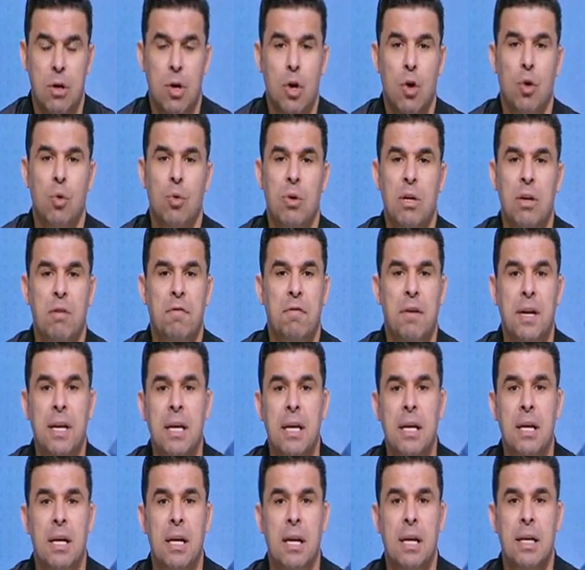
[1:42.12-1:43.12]
وان
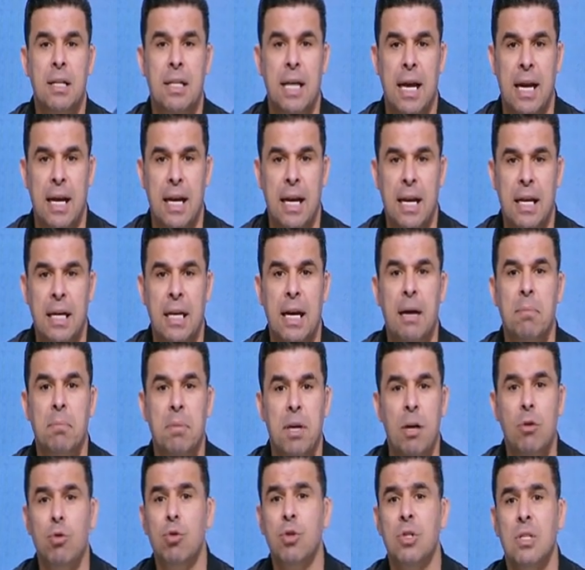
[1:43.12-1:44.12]
فريق الداخليه
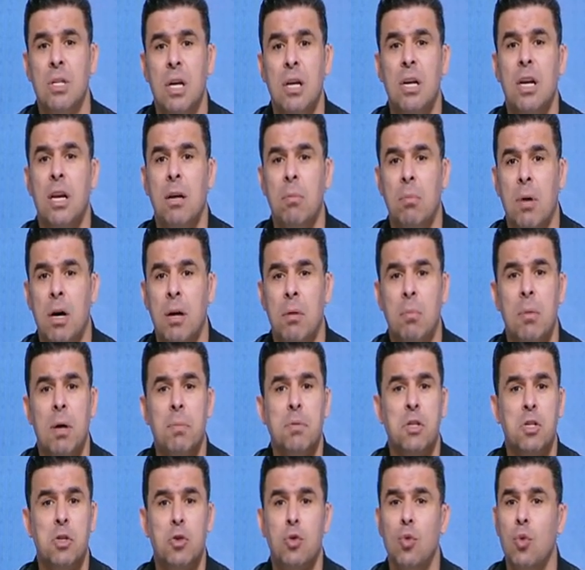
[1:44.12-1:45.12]
بيوصل للمرمى
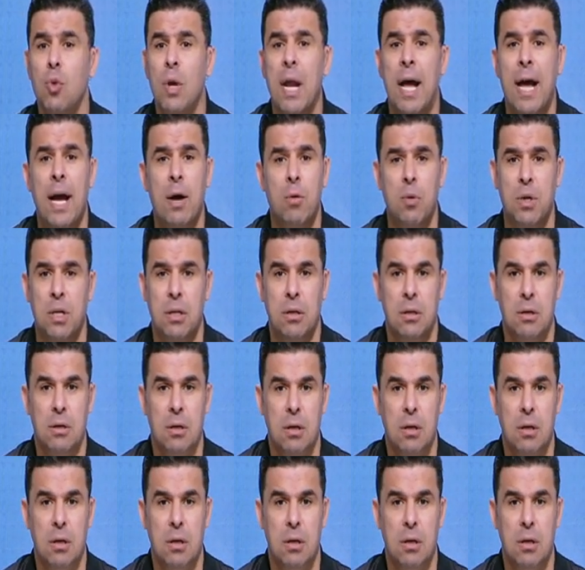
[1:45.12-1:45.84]
بسهوله قوي